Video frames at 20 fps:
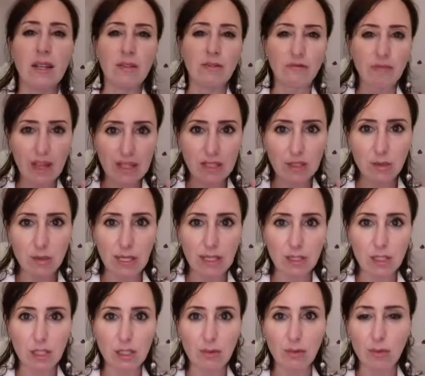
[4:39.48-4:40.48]
Vesti
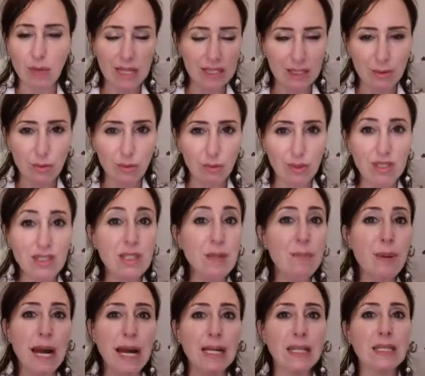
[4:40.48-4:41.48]
un attimo questi
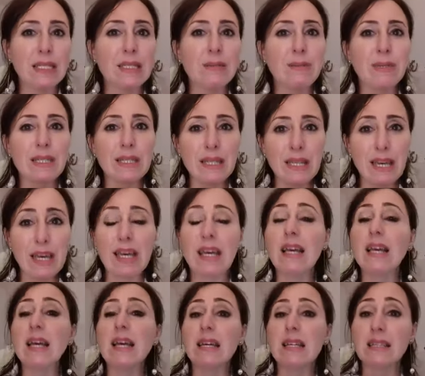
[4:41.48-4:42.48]
panni
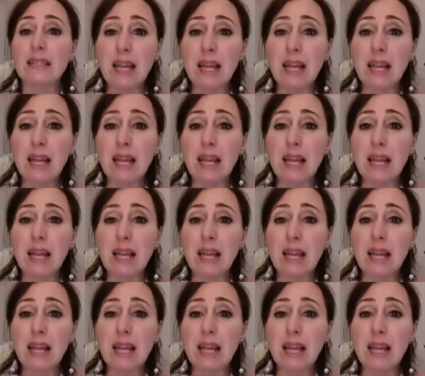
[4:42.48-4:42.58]
perché